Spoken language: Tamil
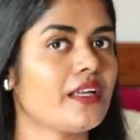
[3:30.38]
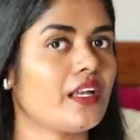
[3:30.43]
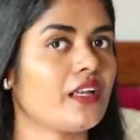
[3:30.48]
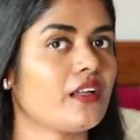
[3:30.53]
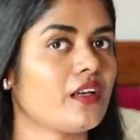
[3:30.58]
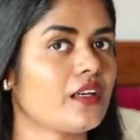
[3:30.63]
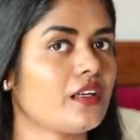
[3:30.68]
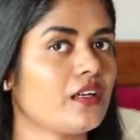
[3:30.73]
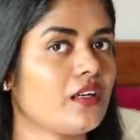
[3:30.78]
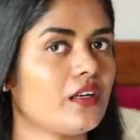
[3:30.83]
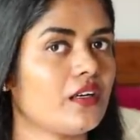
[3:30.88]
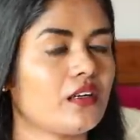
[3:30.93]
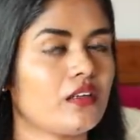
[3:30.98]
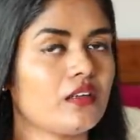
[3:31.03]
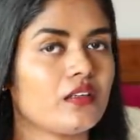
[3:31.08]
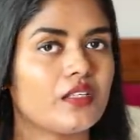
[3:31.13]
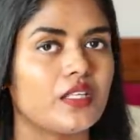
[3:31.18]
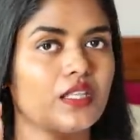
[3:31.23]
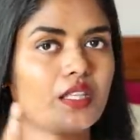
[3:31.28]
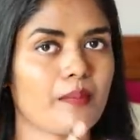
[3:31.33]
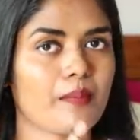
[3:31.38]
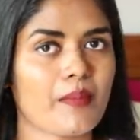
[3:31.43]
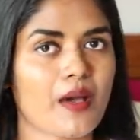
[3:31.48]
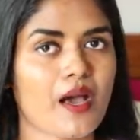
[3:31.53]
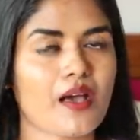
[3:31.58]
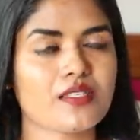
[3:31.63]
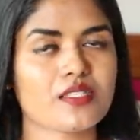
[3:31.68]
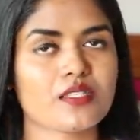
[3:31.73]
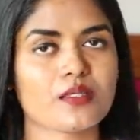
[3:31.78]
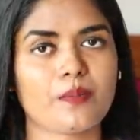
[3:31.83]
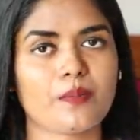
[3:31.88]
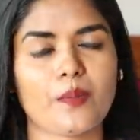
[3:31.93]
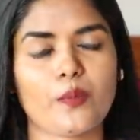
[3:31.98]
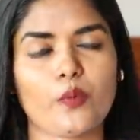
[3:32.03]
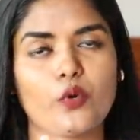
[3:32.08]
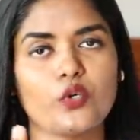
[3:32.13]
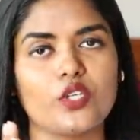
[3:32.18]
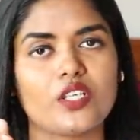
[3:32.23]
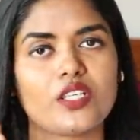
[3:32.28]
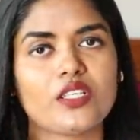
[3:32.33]
எனக்கு இந்த மாஸ்க்
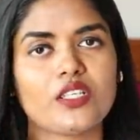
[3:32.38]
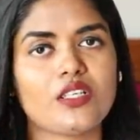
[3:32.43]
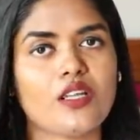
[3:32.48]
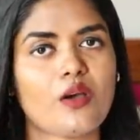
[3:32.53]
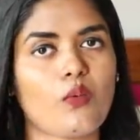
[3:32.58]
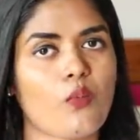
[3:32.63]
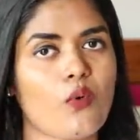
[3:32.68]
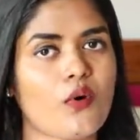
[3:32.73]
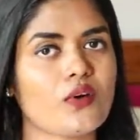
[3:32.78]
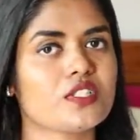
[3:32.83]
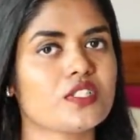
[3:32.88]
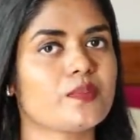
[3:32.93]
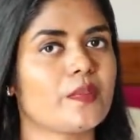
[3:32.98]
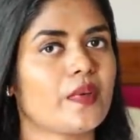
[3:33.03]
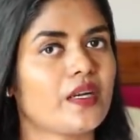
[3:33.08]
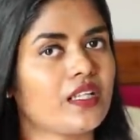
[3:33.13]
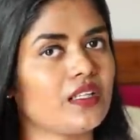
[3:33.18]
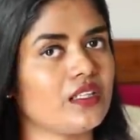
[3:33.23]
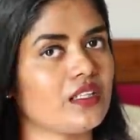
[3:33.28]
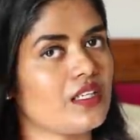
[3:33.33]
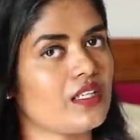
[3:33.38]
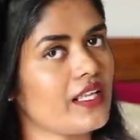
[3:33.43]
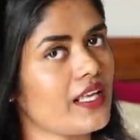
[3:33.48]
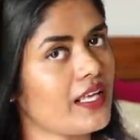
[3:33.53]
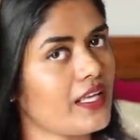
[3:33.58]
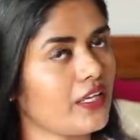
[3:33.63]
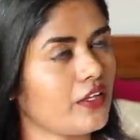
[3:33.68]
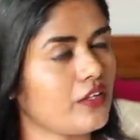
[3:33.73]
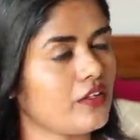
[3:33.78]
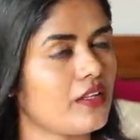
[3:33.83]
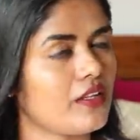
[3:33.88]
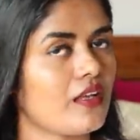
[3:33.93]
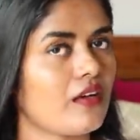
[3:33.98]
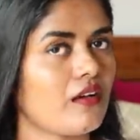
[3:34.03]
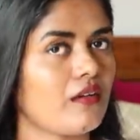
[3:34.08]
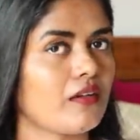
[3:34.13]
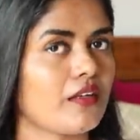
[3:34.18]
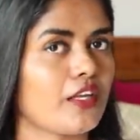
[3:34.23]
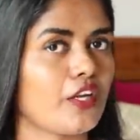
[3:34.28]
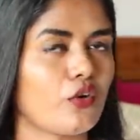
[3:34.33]
போட்டுட்டு நான் வாஷ் பண்ணதுக்குலே இந்த
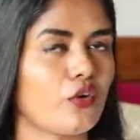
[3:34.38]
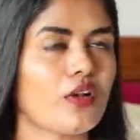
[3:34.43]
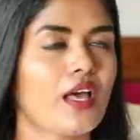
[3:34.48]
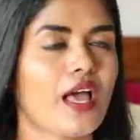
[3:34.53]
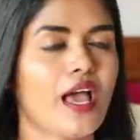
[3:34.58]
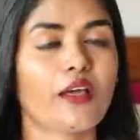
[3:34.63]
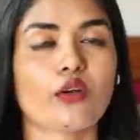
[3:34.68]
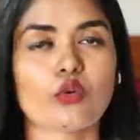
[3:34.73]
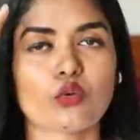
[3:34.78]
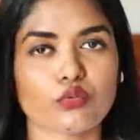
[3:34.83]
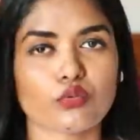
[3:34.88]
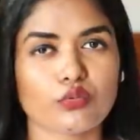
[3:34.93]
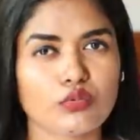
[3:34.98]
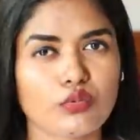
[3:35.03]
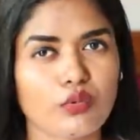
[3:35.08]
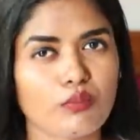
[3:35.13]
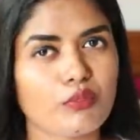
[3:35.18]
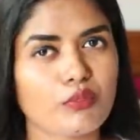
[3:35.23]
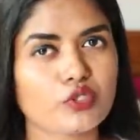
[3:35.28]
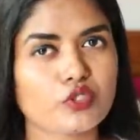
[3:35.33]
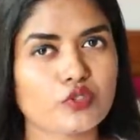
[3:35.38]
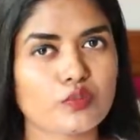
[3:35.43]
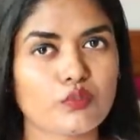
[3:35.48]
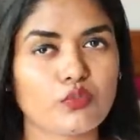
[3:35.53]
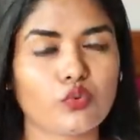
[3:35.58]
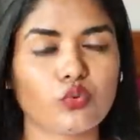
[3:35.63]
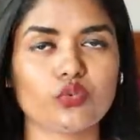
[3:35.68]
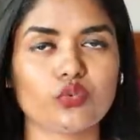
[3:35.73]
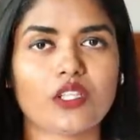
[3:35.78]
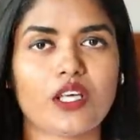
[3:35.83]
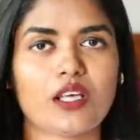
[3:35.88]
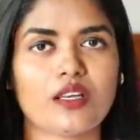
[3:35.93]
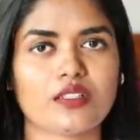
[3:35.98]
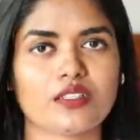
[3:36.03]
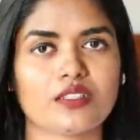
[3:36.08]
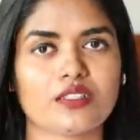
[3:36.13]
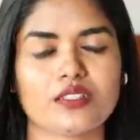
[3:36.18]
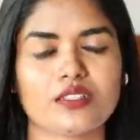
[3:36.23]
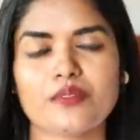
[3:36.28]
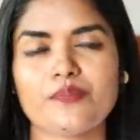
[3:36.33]
என்னோடய ஹேர் வந்து ரொம்ப ஸ்மூத்தாக
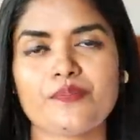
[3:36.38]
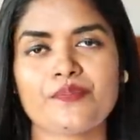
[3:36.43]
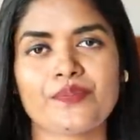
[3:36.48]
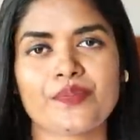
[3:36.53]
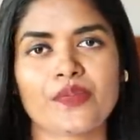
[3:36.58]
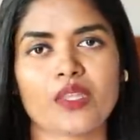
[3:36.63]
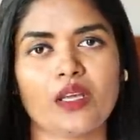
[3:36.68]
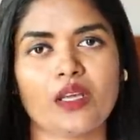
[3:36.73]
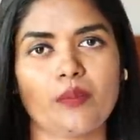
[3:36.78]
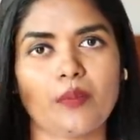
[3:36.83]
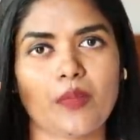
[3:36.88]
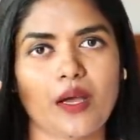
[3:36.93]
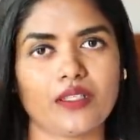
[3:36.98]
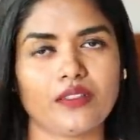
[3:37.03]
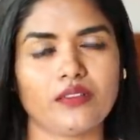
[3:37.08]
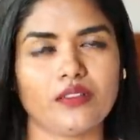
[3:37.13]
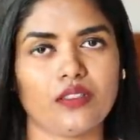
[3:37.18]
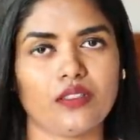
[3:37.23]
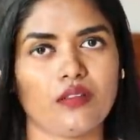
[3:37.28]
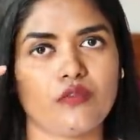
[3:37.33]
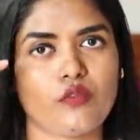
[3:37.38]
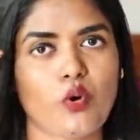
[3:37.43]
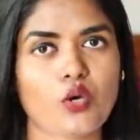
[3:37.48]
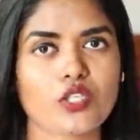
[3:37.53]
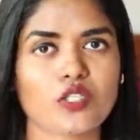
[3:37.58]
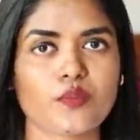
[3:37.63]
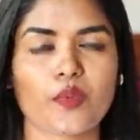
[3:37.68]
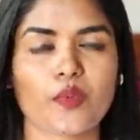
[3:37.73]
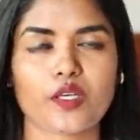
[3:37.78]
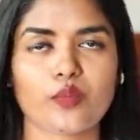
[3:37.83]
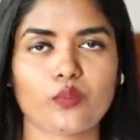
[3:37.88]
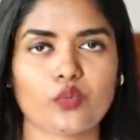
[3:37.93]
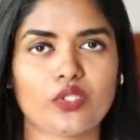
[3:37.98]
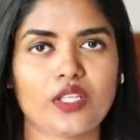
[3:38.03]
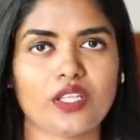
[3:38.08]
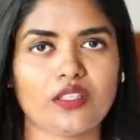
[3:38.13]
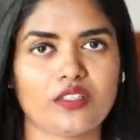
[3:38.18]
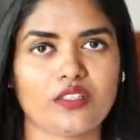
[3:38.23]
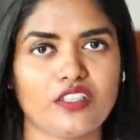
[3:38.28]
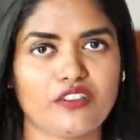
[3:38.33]
இருந்தது அது வாஷ் பண்ணும்
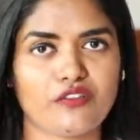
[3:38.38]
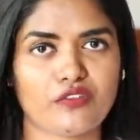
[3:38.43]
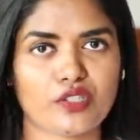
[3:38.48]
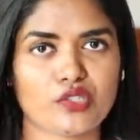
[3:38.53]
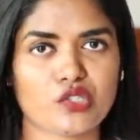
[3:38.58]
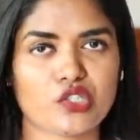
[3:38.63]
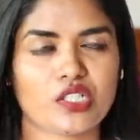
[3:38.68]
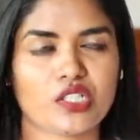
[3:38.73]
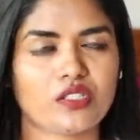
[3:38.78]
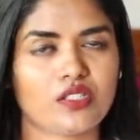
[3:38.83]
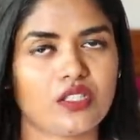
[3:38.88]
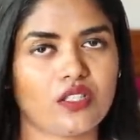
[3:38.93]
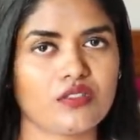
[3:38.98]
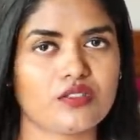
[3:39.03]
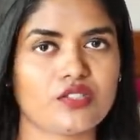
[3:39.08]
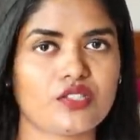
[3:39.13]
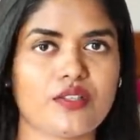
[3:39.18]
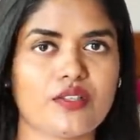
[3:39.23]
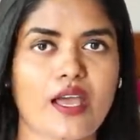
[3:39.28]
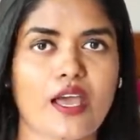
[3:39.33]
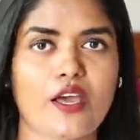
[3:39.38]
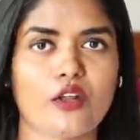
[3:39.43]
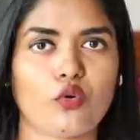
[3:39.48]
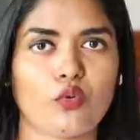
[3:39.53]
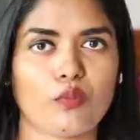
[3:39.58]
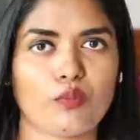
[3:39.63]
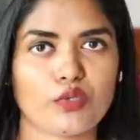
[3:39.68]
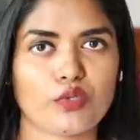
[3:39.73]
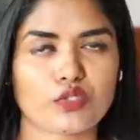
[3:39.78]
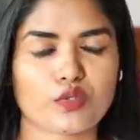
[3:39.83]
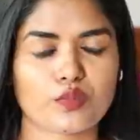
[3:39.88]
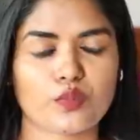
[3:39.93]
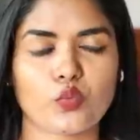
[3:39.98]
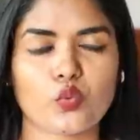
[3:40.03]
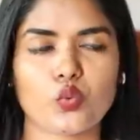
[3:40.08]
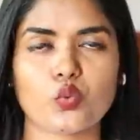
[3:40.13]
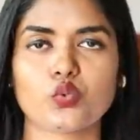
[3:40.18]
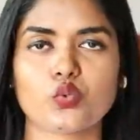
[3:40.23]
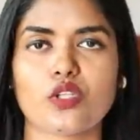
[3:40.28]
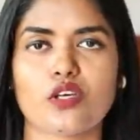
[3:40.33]
போதே அந்த டிஃப்ரென்ஷியேட் தெரிஞ்சுது ஹேர் ரொம்ப
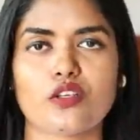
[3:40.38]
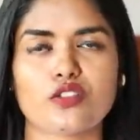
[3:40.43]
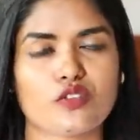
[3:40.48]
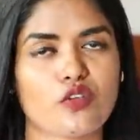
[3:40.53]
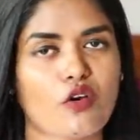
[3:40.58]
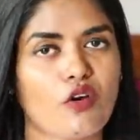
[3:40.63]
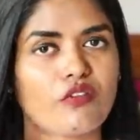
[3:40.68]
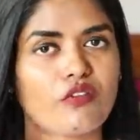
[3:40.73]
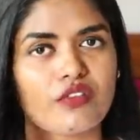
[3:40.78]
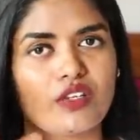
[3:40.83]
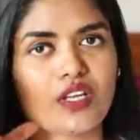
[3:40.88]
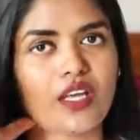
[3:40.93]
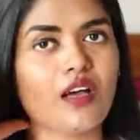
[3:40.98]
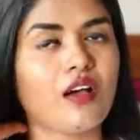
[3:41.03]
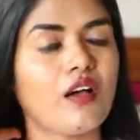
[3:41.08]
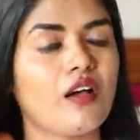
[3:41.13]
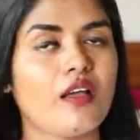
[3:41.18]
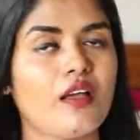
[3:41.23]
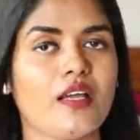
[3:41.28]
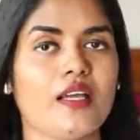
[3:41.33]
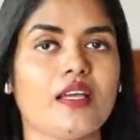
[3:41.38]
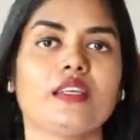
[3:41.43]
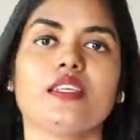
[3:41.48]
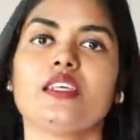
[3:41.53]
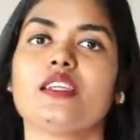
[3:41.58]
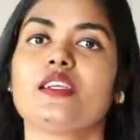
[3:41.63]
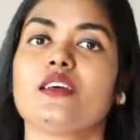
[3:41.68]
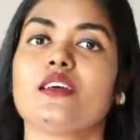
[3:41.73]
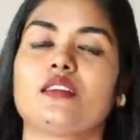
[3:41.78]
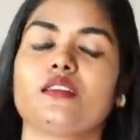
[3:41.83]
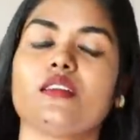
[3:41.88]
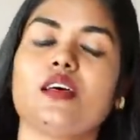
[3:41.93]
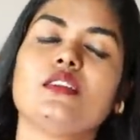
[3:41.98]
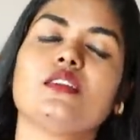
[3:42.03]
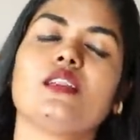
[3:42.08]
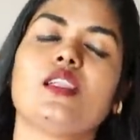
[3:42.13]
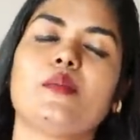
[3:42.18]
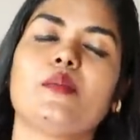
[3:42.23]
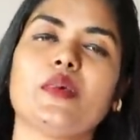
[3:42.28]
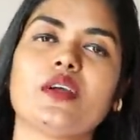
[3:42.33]
ஸ்மூத்தாக சாஃப்டாக இருக்கிறது
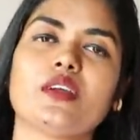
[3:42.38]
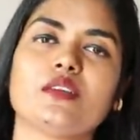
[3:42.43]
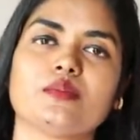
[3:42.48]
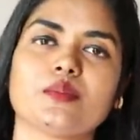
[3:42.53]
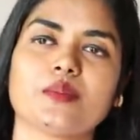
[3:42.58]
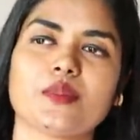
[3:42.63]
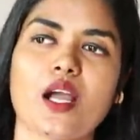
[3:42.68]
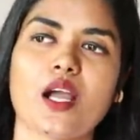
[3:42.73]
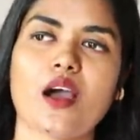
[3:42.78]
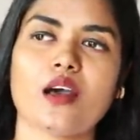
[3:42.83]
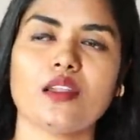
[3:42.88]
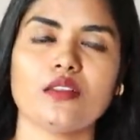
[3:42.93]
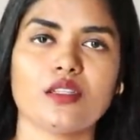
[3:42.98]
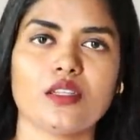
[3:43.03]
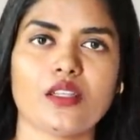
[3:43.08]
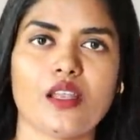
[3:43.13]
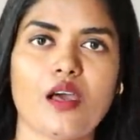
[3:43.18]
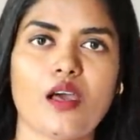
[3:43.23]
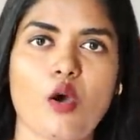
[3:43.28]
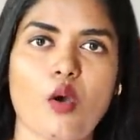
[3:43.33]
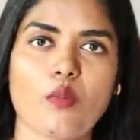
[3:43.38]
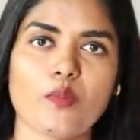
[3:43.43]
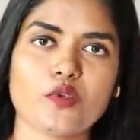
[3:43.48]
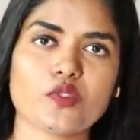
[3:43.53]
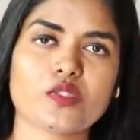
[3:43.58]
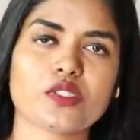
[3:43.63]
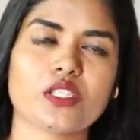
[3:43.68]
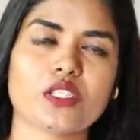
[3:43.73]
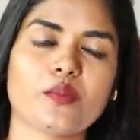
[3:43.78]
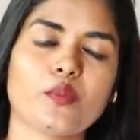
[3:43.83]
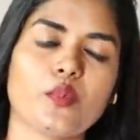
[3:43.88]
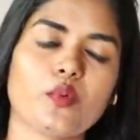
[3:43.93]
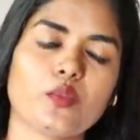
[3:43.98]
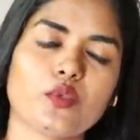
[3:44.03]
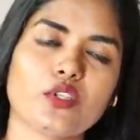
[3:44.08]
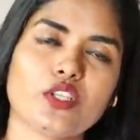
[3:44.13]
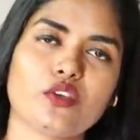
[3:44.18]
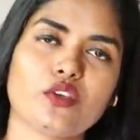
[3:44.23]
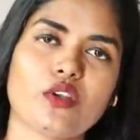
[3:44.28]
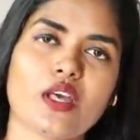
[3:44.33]
அது இல்லாமல் காற்றுல ஆப்போசிட்டாக
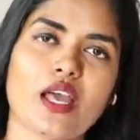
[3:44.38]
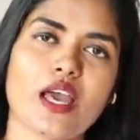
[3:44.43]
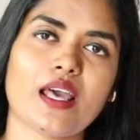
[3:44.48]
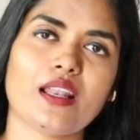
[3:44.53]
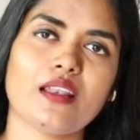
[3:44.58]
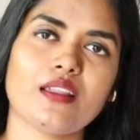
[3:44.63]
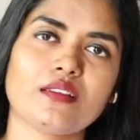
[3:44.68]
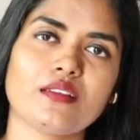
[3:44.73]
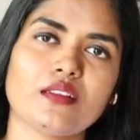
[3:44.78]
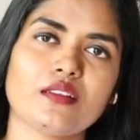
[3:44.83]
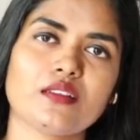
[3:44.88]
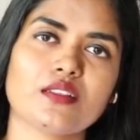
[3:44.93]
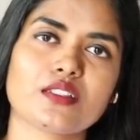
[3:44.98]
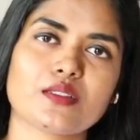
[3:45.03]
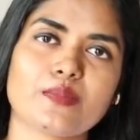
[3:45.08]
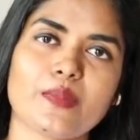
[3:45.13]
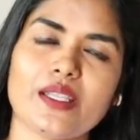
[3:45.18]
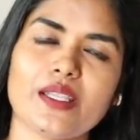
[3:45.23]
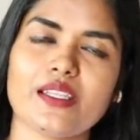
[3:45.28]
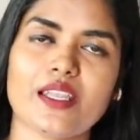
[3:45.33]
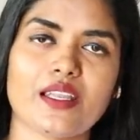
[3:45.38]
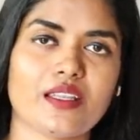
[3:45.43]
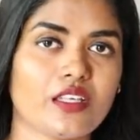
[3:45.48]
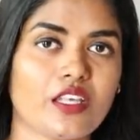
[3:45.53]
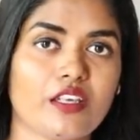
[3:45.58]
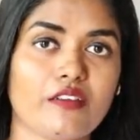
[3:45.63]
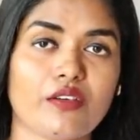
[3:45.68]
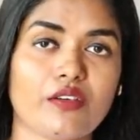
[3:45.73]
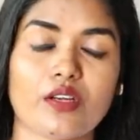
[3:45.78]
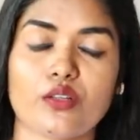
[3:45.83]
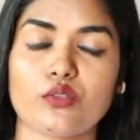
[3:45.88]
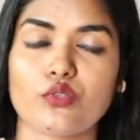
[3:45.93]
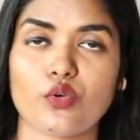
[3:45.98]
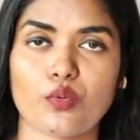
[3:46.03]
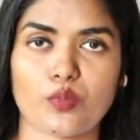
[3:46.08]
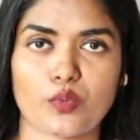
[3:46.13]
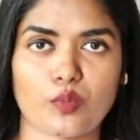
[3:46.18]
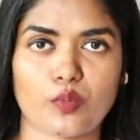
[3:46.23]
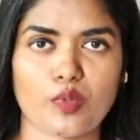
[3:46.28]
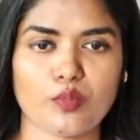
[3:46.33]
போகும்போது என்னோடய ஹேர்லேருந்து அந்த ஸ்மெல் எனக்கே
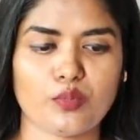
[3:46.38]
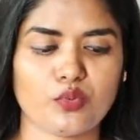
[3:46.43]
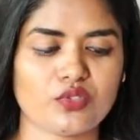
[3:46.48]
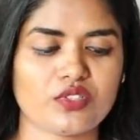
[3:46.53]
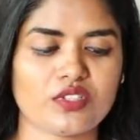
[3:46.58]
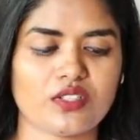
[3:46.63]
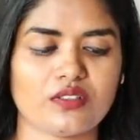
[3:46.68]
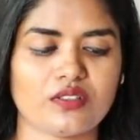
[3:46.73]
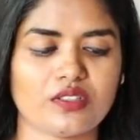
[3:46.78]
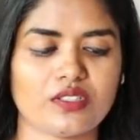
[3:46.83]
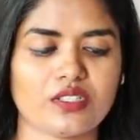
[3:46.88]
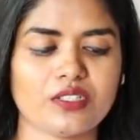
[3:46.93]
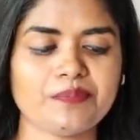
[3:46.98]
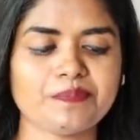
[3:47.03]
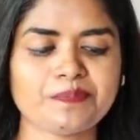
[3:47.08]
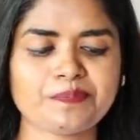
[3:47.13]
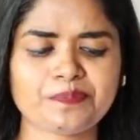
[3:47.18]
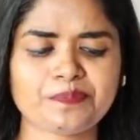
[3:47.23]
வர்றது ரொம்ப ரொம்ப பிடிச்சிருந்தது